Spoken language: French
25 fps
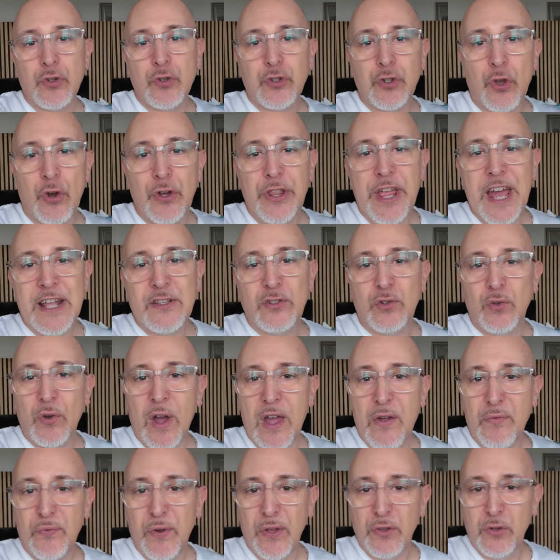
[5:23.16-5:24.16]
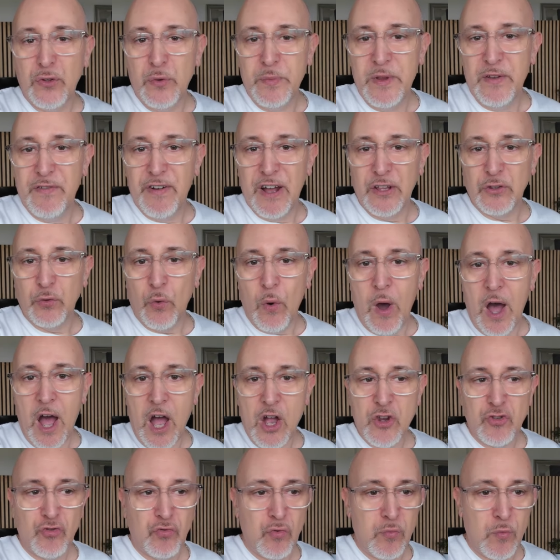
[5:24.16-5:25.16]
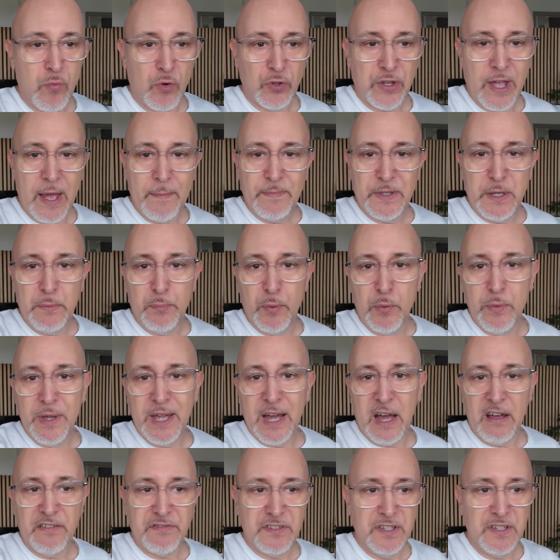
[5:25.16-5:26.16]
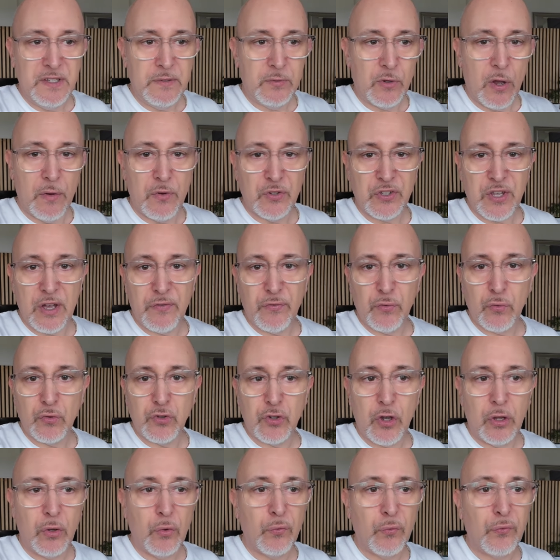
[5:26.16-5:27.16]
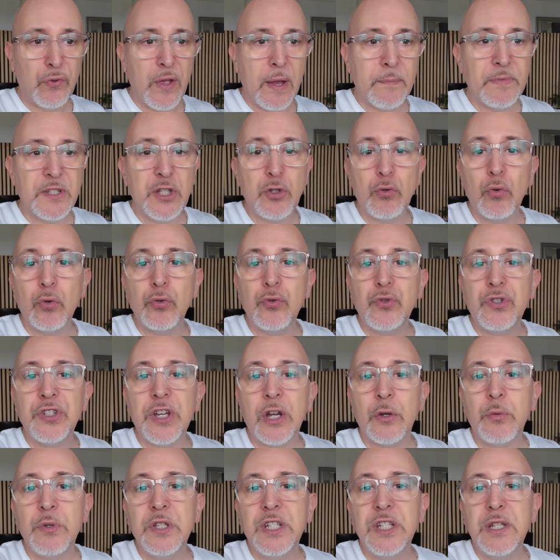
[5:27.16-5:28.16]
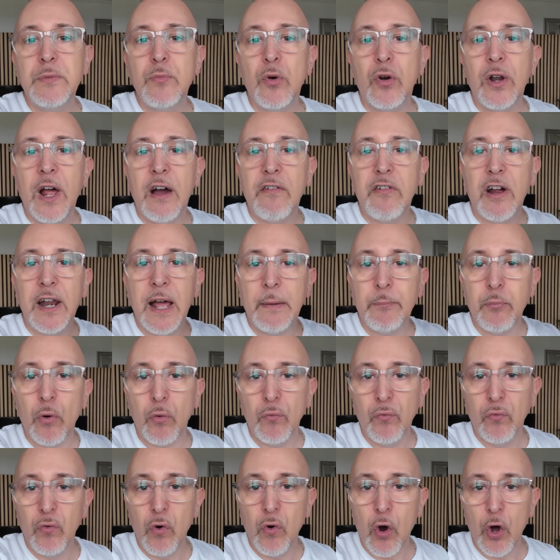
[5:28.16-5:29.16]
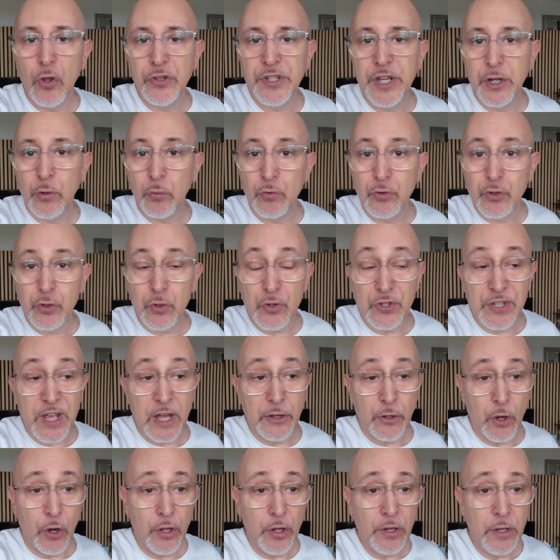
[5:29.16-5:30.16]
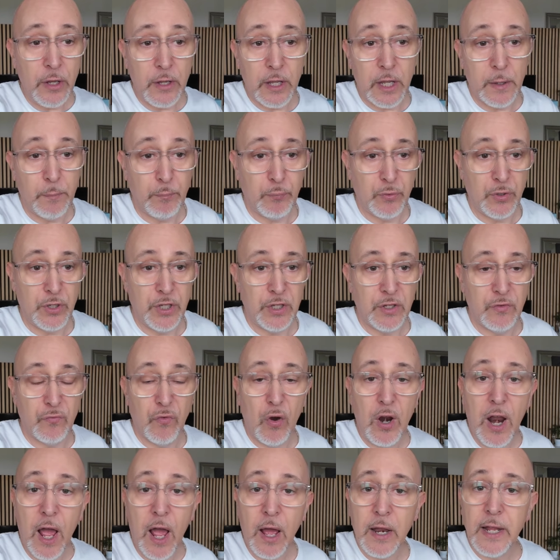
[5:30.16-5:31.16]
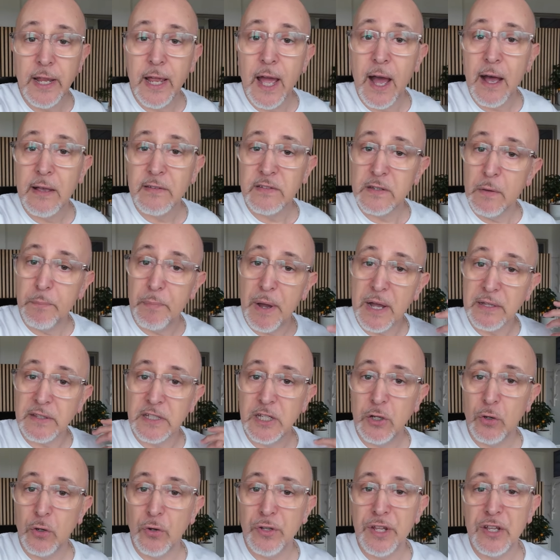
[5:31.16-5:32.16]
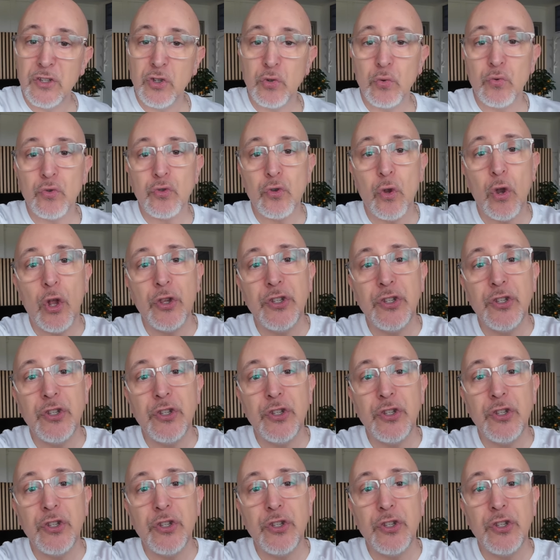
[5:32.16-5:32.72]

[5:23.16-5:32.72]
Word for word: on se connecte sur F1 2023, je vous montre un petit peu mes graphismes, comment ça fonctionne, on fait un petit tour du circuit d'Imola, voilà, pour vous rendre rendiez compte ce que ça donne, et puis voilà les gars, c'est parti, connexion sur